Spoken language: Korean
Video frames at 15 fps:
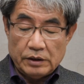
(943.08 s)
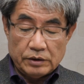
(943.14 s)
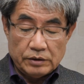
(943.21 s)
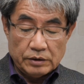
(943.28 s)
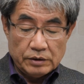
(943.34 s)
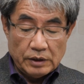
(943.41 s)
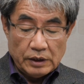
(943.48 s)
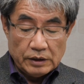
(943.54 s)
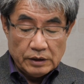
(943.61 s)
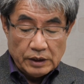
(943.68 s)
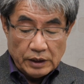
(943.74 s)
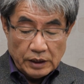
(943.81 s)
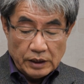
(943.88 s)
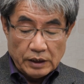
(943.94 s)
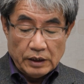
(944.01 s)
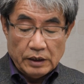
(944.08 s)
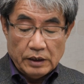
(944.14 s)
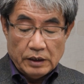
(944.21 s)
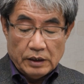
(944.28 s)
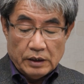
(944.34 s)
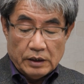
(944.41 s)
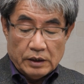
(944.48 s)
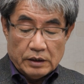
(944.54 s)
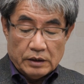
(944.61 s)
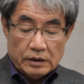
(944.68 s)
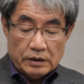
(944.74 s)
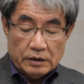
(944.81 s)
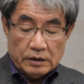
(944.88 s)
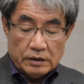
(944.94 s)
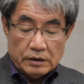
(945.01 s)
음. 여성들한테
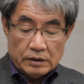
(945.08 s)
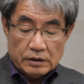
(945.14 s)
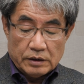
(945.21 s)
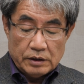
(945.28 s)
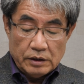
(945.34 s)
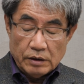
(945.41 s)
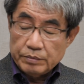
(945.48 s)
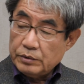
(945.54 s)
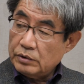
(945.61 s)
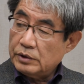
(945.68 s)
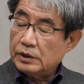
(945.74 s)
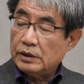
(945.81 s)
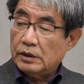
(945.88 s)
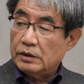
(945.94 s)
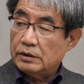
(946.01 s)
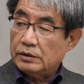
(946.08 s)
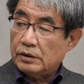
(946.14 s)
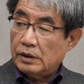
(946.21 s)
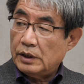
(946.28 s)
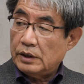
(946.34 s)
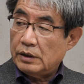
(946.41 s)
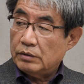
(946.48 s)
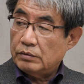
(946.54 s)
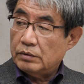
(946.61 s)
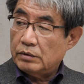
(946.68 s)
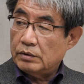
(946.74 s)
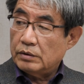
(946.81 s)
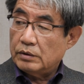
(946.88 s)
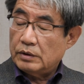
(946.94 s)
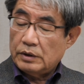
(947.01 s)
어, 기업도 신경을 써야
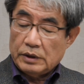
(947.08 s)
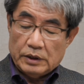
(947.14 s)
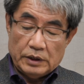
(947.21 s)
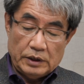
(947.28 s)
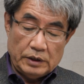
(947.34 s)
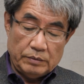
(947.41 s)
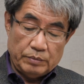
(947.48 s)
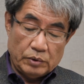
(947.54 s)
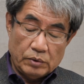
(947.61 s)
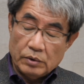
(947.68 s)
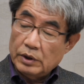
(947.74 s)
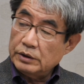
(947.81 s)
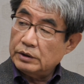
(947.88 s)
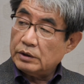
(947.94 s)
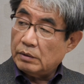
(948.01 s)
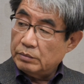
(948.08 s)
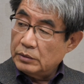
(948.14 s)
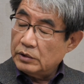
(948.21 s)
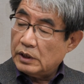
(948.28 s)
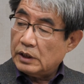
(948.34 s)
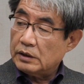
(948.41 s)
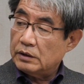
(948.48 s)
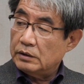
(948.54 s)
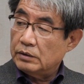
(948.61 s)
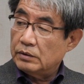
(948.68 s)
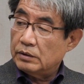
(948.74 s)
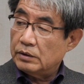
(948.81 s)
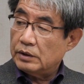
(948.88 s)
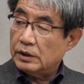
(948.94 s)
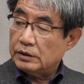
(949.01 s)
되고 음. 이 보건
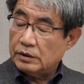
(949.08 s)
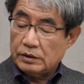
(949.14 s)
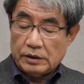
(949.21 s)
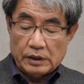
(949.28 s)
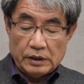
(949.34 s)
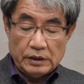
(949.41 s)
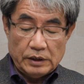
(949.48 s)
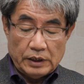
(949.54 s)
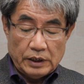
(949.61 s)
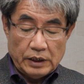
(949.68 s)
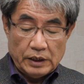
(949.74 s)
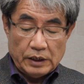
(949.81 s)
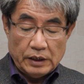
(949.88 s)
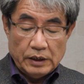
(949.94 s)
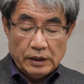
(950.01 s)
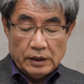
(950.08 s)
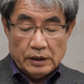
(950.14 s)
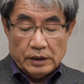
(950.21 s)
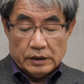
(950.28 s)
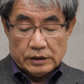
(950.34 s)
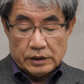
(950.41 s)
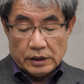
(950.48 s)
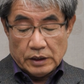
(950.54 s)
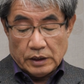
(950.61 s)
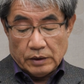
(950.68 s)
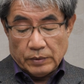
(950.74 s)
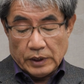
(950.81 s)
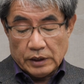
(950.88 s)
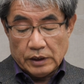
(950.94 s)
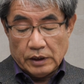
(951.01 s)
전문가들도 여성들한테 제가
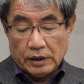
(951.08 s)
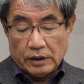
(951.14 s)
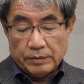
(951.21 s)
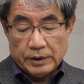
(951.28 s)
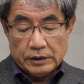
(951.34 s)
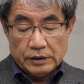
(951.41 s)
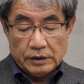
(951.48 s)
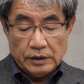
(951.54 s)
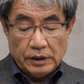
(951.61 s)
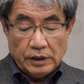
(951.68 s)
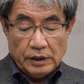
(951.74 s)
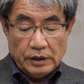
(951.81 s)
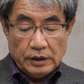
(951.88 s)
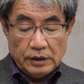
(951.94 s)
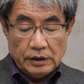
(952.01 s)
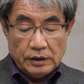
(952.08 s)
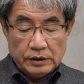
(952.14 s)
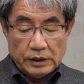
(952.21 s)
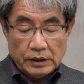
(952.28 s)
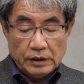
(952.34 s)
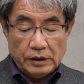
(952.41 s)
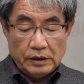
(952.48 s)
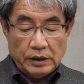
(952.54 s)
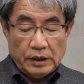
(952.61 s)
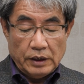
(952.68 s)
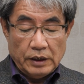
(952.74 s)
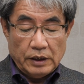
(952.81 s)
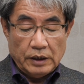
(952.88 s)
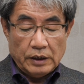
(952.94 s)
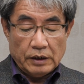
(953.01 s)
확인을 해봤더니 이
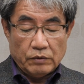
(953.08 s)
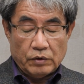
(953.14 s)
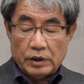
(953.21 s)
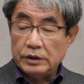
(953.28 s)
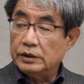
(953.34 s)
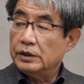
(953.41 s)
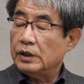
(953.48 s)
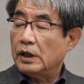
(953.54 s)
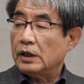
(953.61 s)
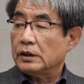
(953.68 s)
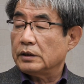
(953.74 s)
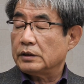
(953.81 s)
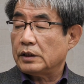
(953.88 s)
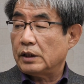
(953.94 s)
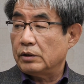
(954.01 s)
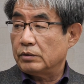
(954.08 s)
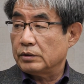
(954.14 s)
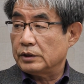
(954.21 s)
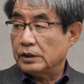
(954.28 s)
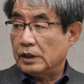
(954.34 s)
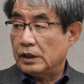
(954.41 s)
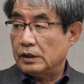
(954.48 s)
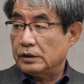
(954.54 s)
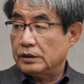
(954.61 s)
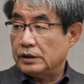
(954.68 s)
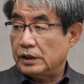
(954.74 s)
생리대의 권장 사용 시간은